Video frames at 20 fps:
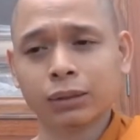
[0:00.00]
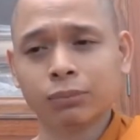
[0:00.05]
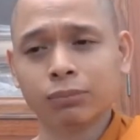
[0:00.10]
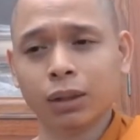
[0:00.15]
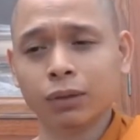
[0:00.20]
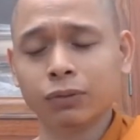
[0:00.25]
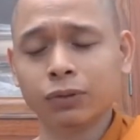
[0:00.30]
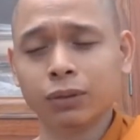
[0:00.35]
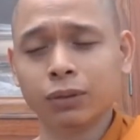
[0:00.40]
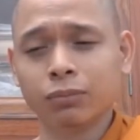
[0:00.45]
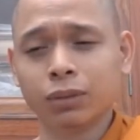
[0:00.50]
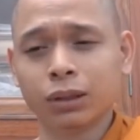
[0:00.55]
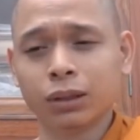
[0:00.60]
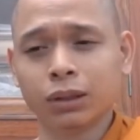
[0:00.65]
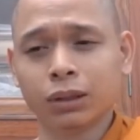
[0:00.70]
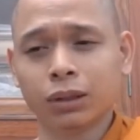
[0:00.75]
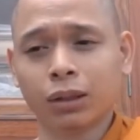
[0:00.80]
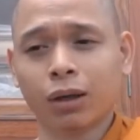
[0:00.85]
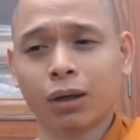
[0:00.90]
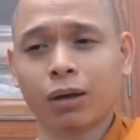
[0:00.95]
bởi vì
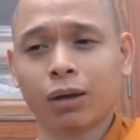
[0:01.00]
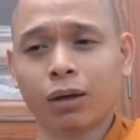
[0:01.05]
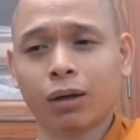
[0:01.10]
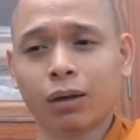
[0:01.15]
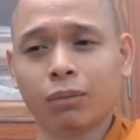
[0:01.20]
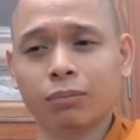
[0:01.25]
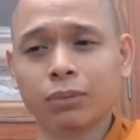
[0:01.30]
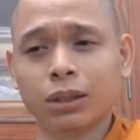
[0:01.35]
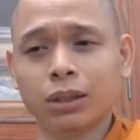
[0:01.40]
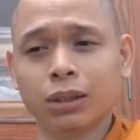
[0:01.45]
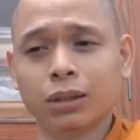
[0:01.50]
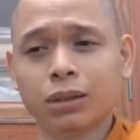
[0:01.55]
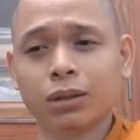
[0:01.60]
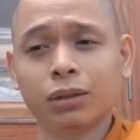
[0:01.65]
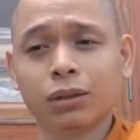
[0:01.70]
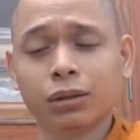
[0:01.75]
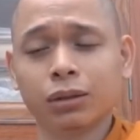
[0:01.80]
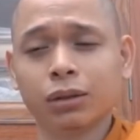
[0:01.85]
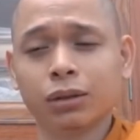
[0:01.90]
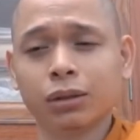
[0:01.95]
mình thọ mình
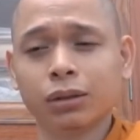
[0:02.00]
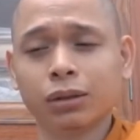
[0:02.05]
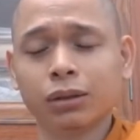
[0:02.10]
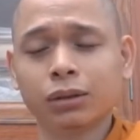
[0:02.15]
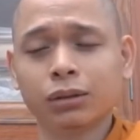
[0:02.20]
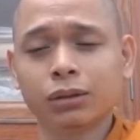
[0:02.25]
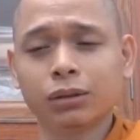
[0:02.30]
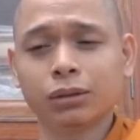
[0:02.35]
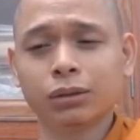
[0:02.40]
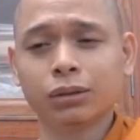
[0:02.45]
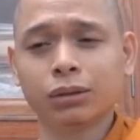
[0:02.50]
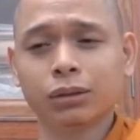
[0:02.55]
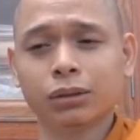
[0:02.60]
thừa hưởng